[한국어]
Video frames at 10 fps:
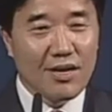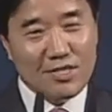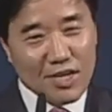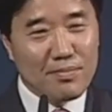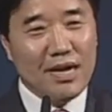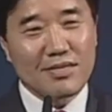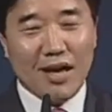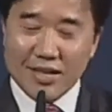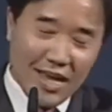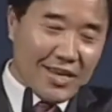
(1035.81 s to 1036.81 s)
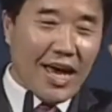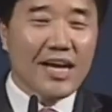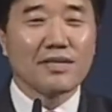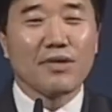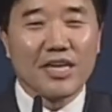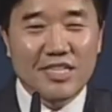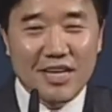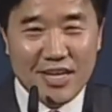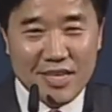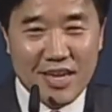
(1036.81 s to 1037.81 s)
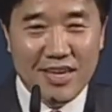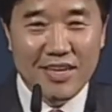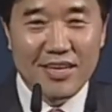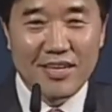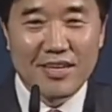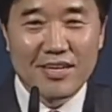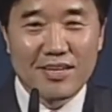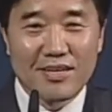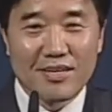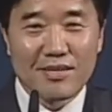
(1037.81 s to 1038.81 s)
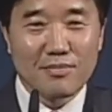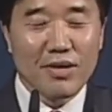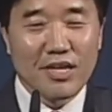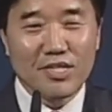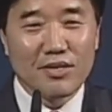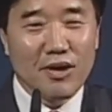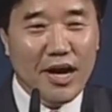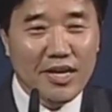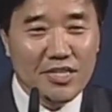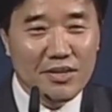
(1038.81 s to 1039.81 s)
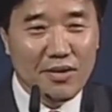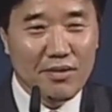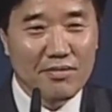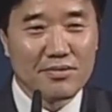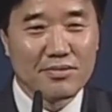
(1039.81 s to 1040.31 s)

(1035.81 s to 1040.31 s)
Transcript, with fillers: 아, 절반은 아 나는 하나님 계신 것 같아. 그럼 계신 거예요, 안 계신 거예요?